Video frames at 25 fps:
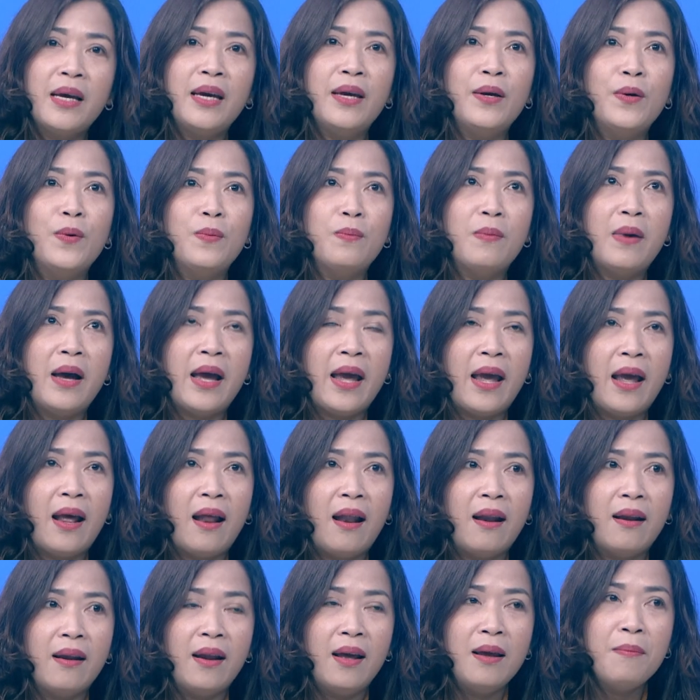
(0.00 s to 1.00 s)
theo mà
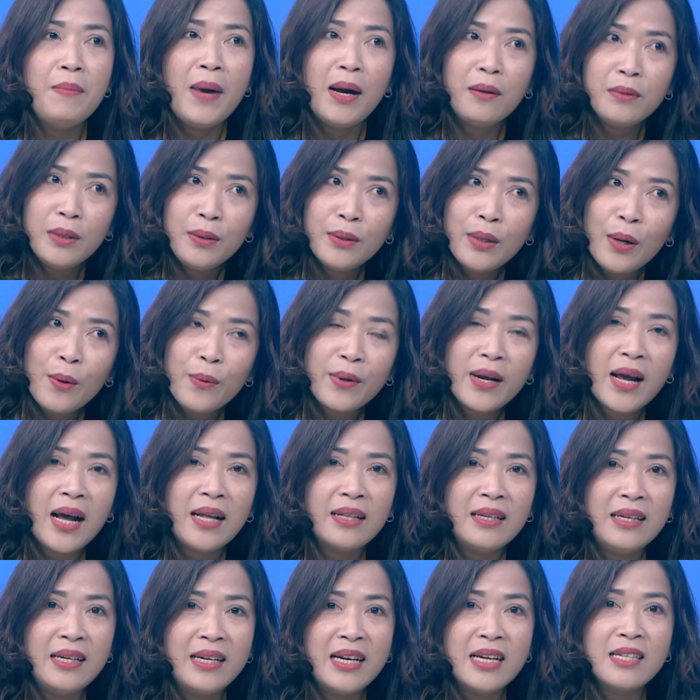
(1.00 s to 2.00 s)
để bao tiêu đầu
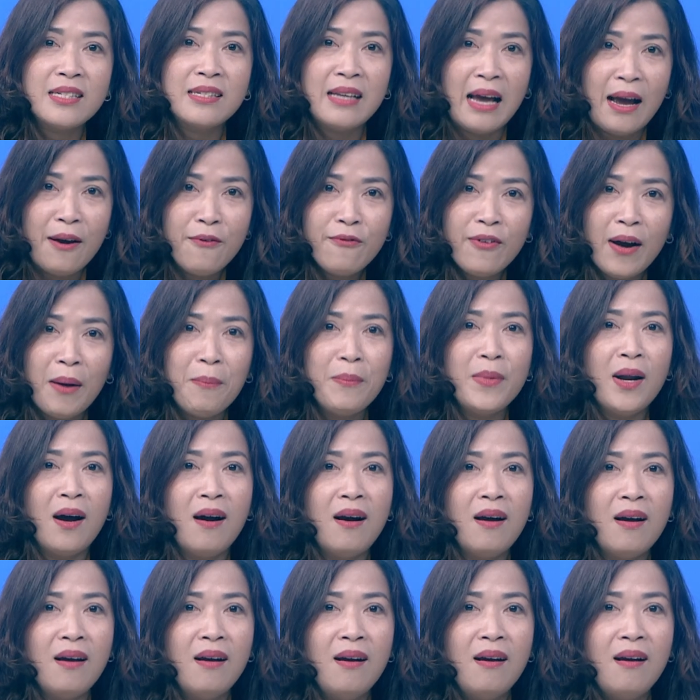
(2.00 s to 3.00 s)
ra thì cái sản phẩm
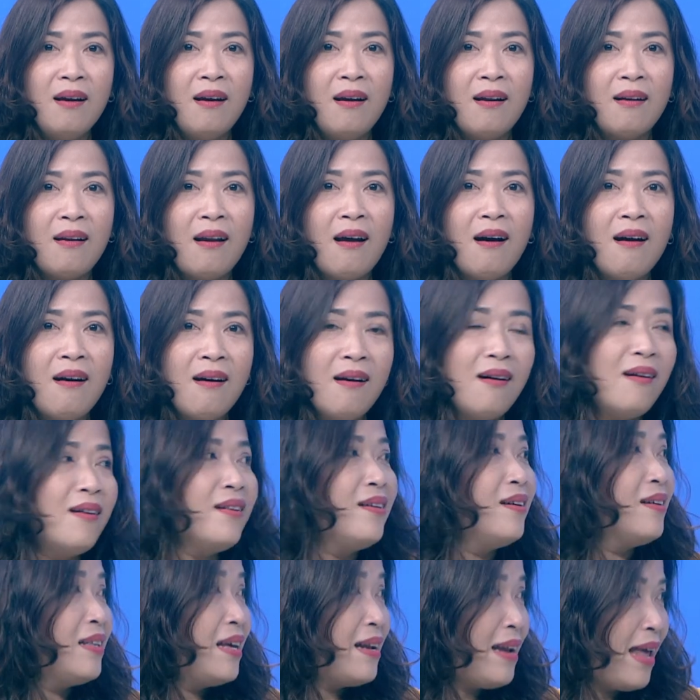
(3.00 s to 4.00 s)
đó nó
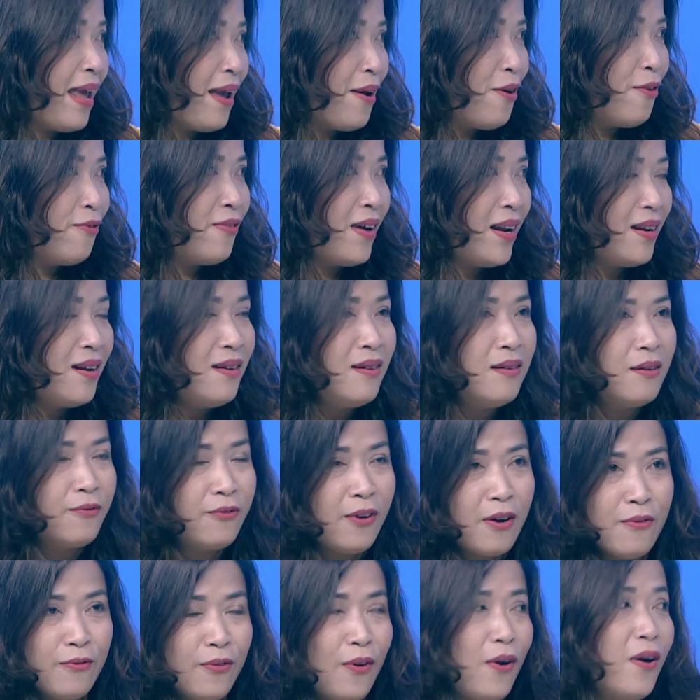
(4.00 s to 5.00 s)
như thế nào và nó
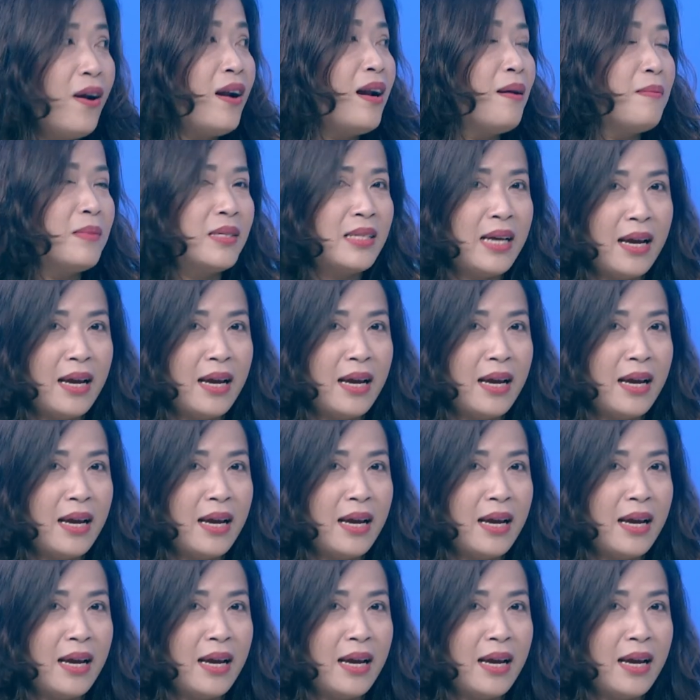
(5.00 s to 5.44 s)
được phân phối làm